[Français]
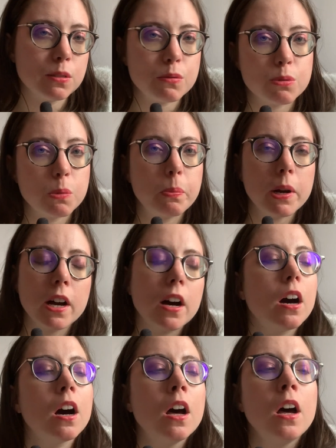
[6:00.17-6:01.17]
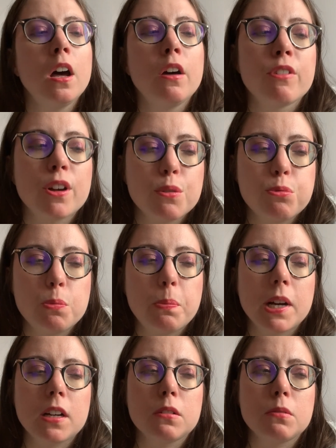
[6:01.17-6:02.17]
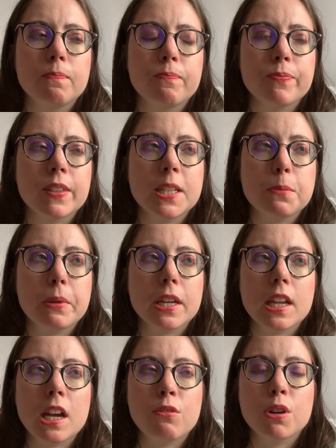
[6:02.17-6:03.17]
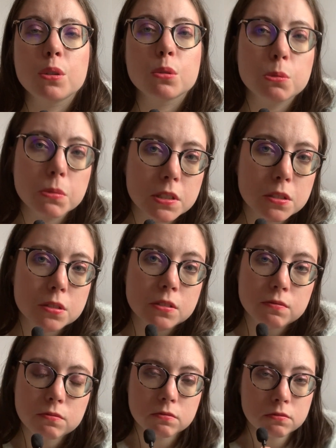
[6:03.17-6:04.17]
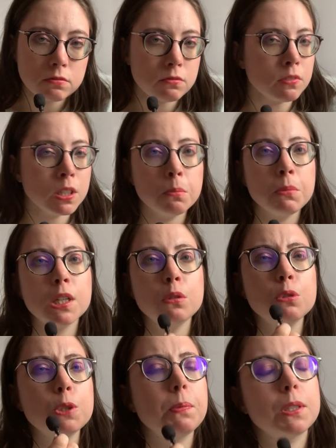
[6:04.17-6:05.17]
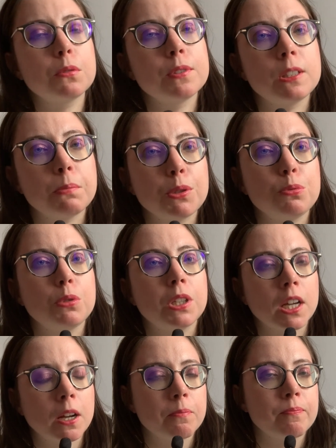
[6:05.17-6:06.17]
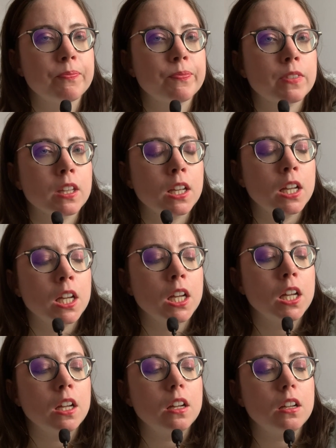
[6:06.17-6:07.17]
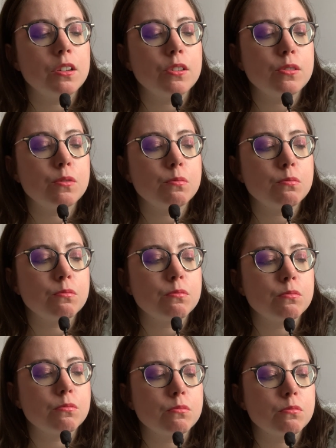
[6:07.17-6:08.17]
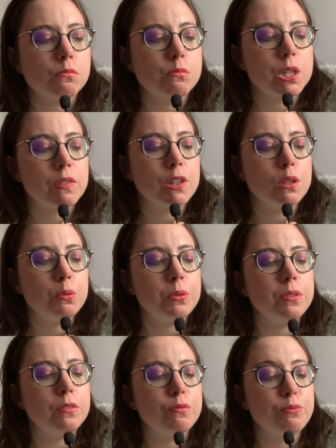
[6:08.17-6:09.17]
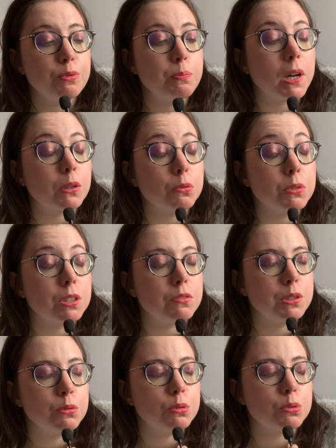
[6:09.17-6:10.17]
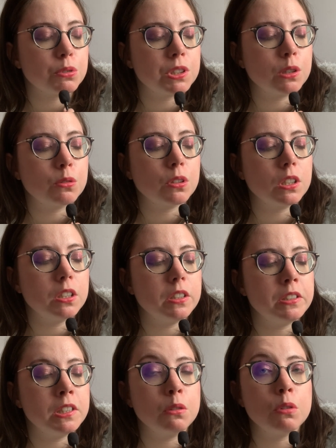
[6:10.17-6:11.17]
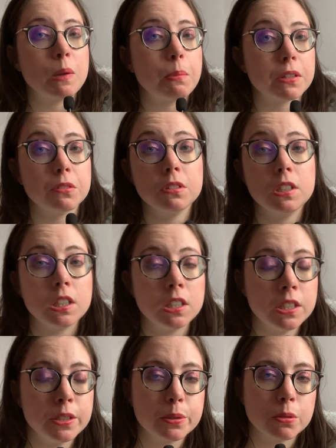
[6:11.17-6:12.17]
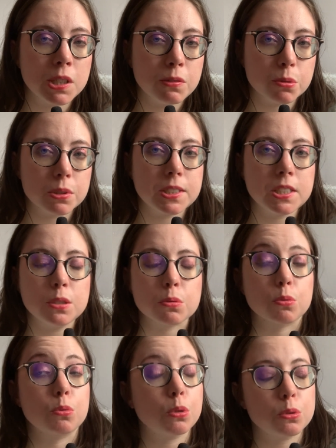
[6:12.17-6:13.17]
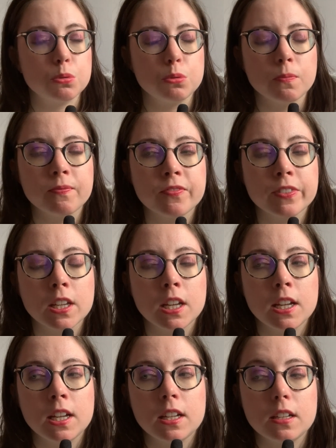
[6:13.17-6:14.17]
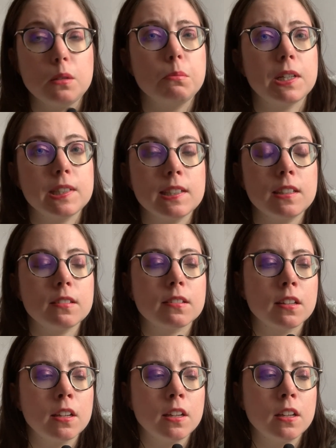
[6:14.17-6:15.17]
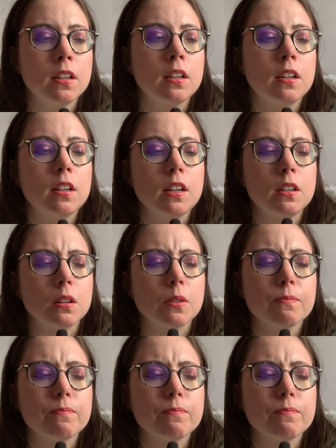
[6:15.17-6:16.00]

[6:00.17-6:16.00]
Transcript: faut pas, enfin, faut pas hum, espérer avoir une romance euh, mielleuse parce que c'est pas du tout le cas. Hum, j'avais lu, vu pardon, des vidéos sur TikTok qui disaient que les personnes qui lisent ce livre-ci sont tordues et malsaines. Alors,